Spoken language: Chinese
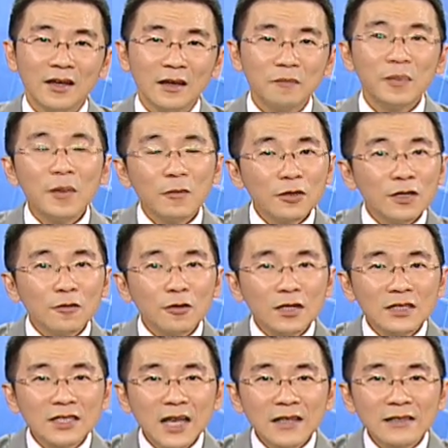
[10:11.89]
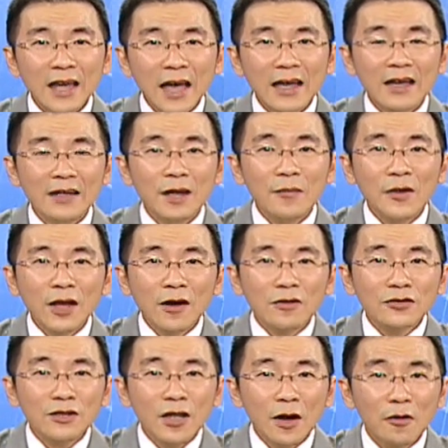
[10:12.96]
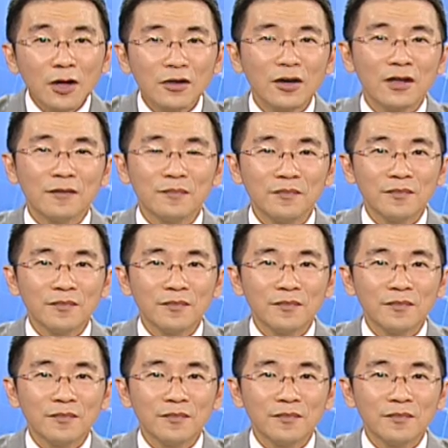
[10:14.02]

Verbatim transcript: 并不是我现在能不能够收到会员，